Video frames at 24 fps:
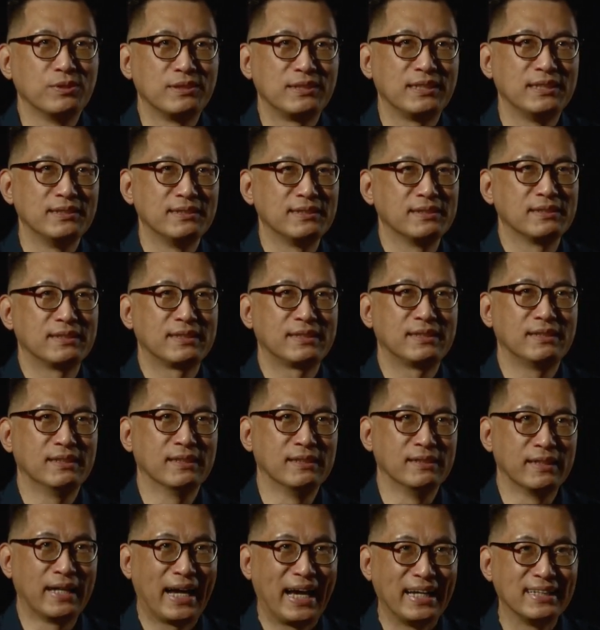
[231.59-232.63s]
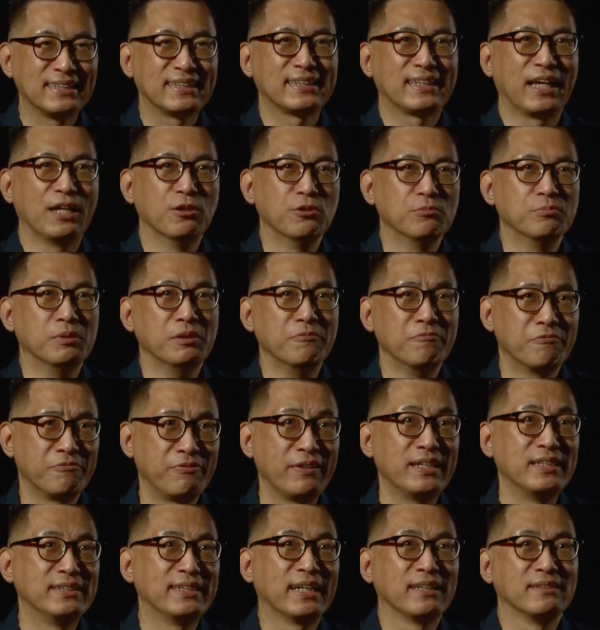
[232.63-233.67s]
其实呃还是给我们
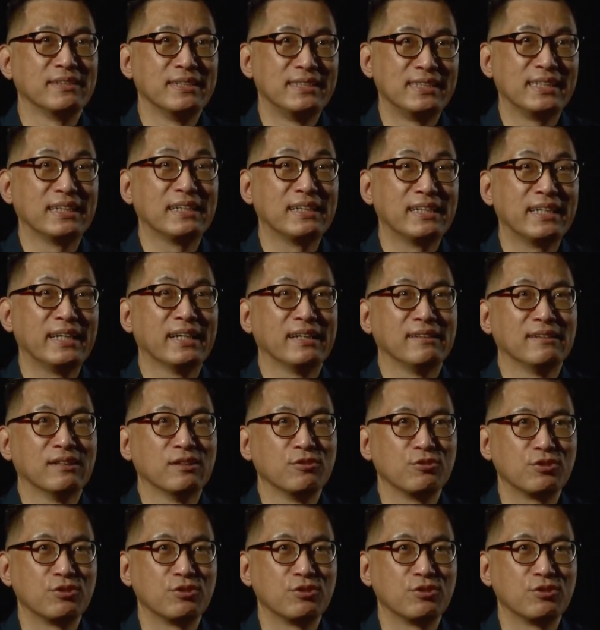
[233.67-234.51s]
非常的惊艳哦。